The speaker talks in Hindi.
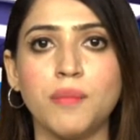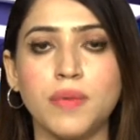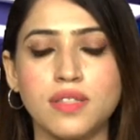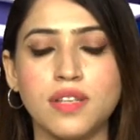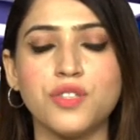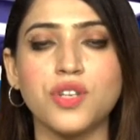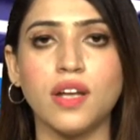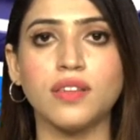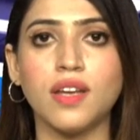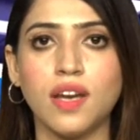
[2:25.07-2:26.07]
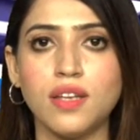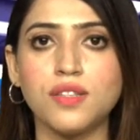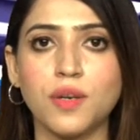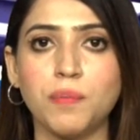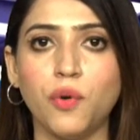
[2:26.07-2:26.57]
मजीद जानते हैं
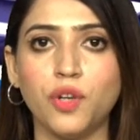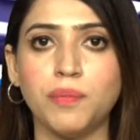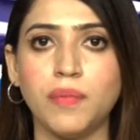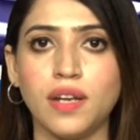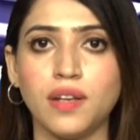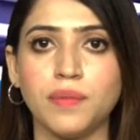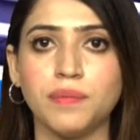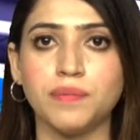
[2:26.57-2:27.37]
इस रिपोर्ट में